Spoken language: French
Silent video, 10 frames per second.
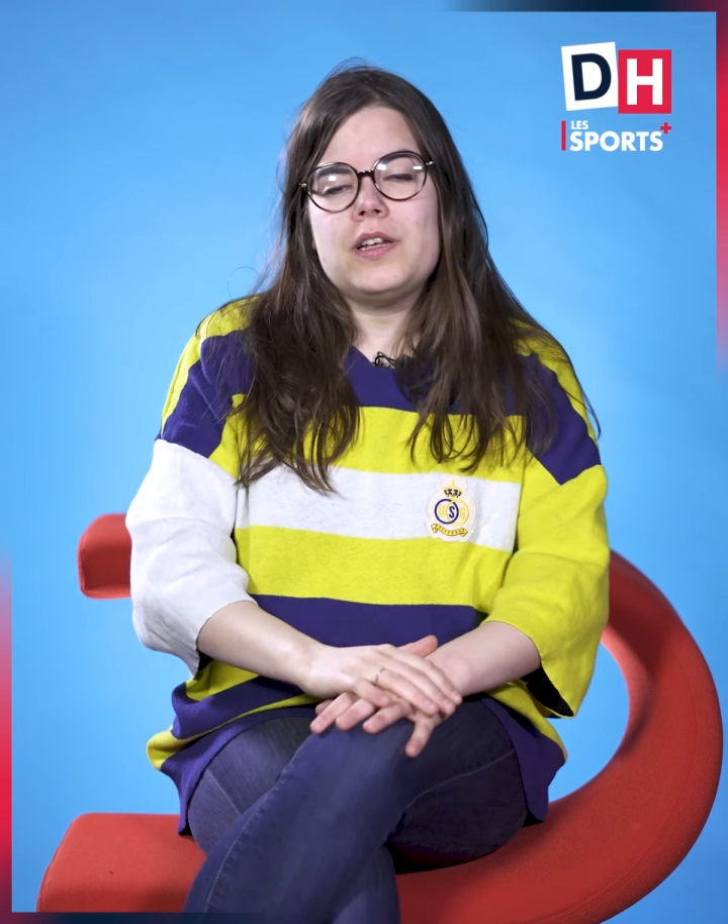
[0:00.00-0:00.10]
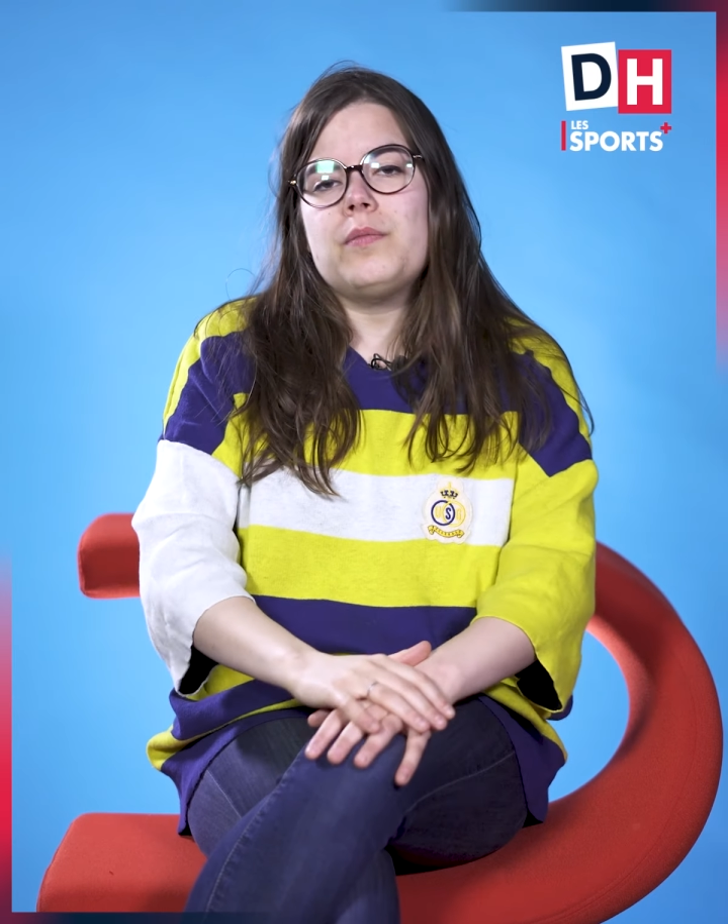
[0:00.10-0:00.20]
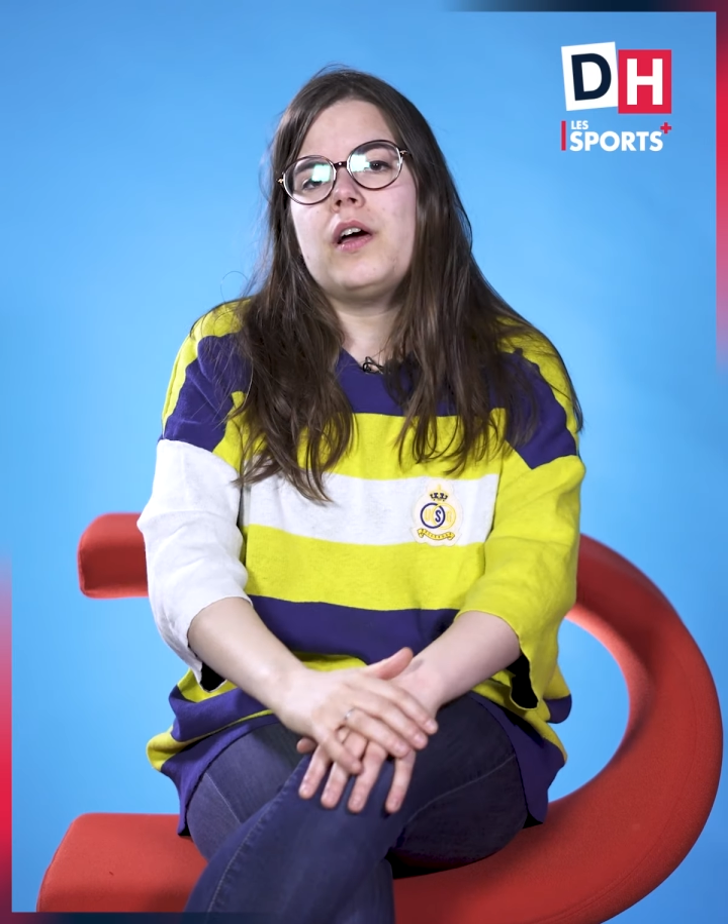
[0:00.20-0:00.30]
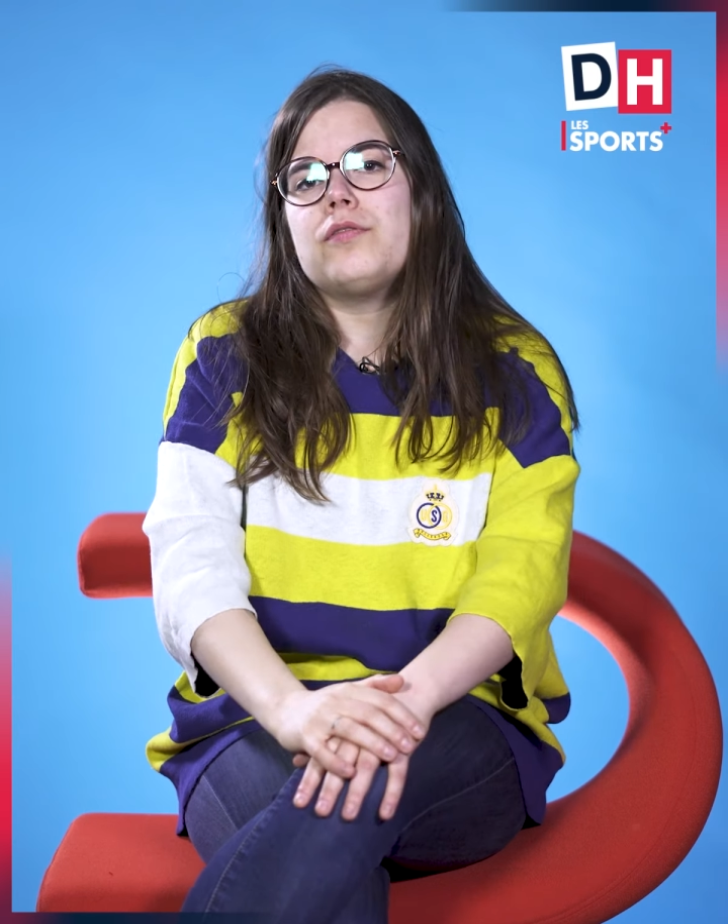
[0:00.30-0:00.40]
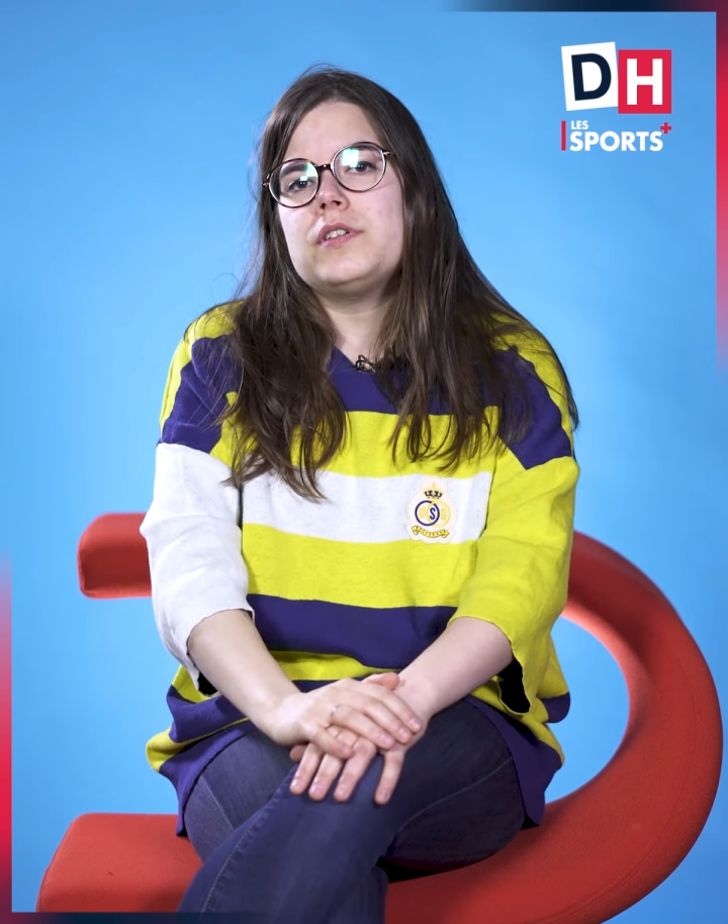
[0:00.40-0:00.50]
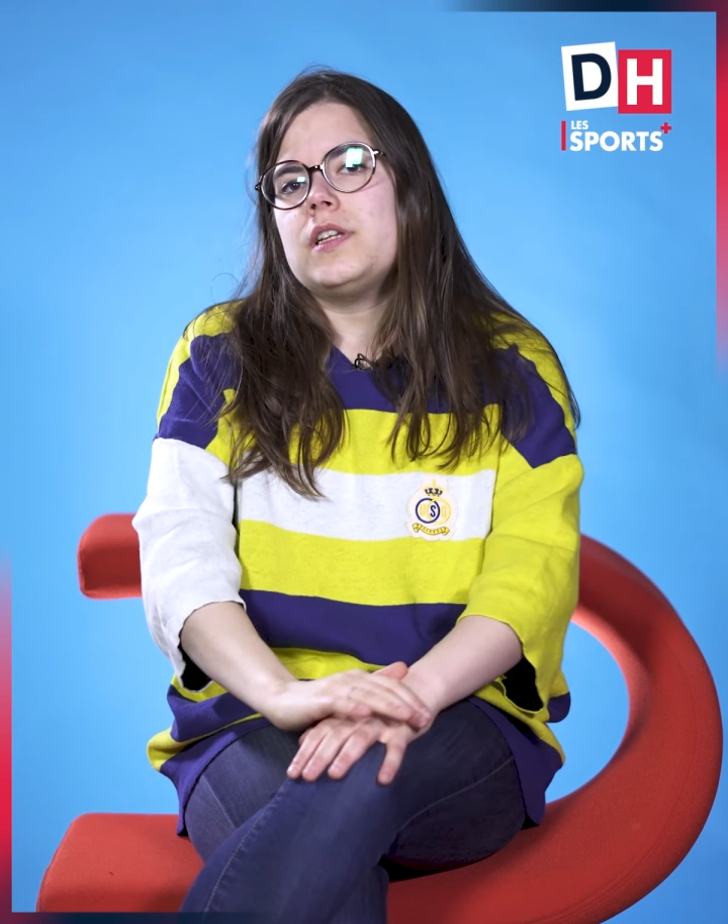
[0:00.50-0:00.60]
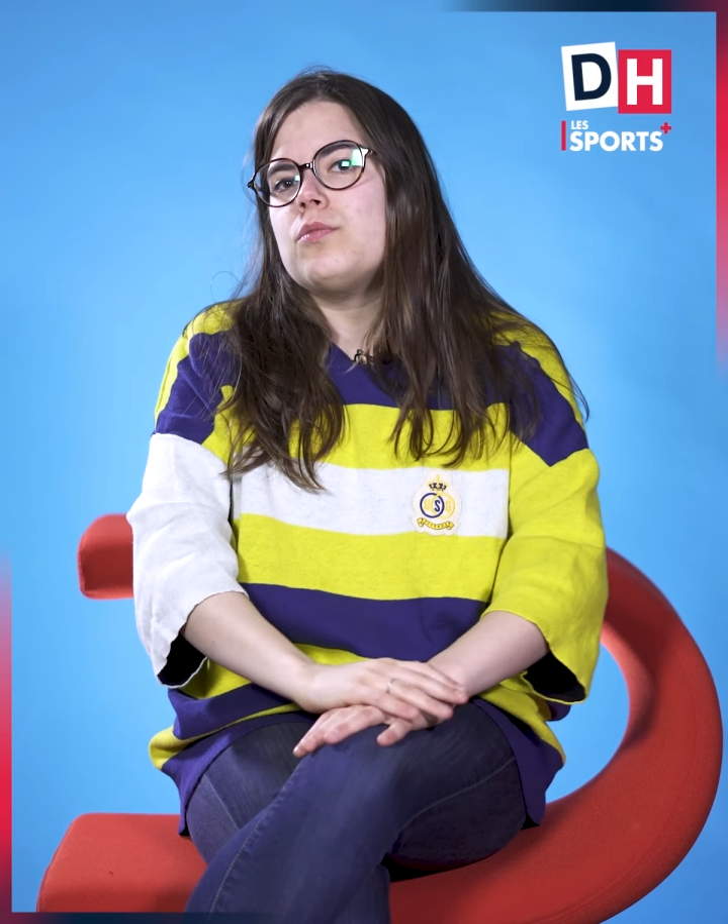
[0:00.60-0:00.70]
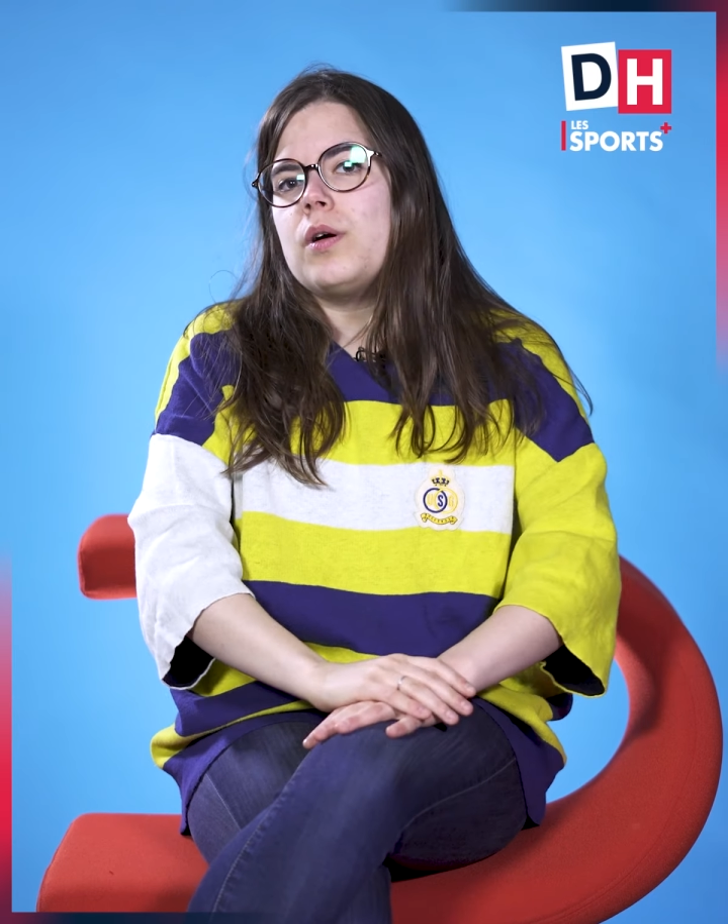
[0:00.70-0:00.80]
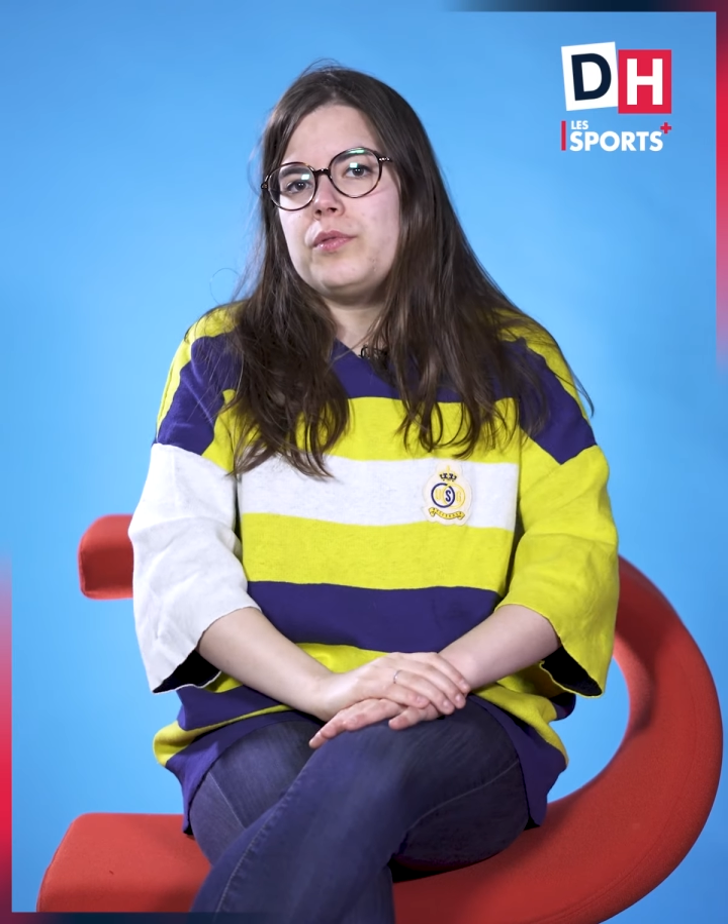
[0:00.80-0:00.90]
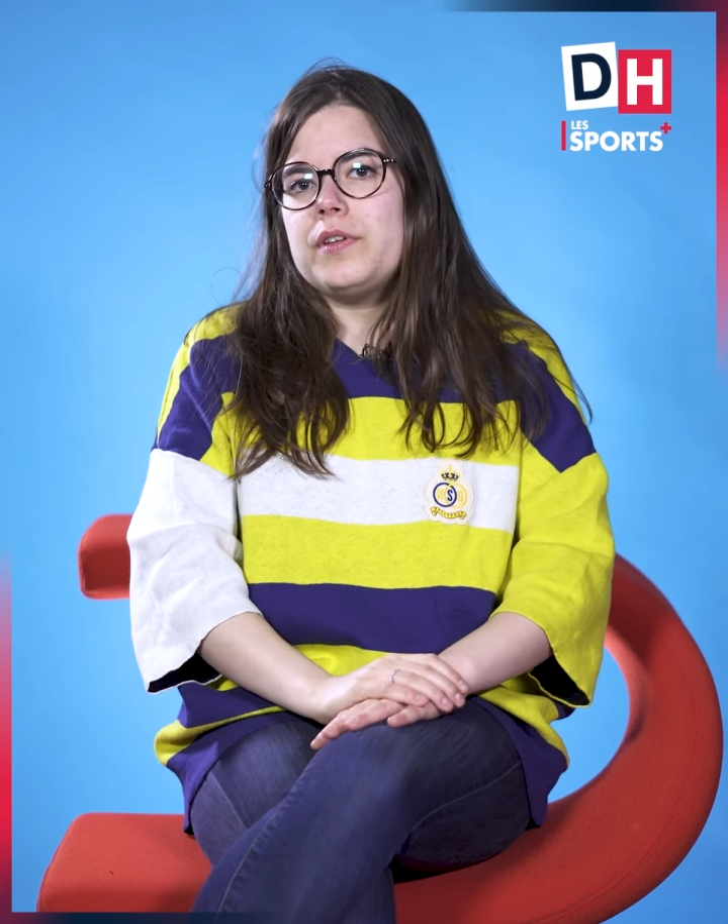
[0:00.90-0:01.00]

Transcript: elle m'a avoué des mois plus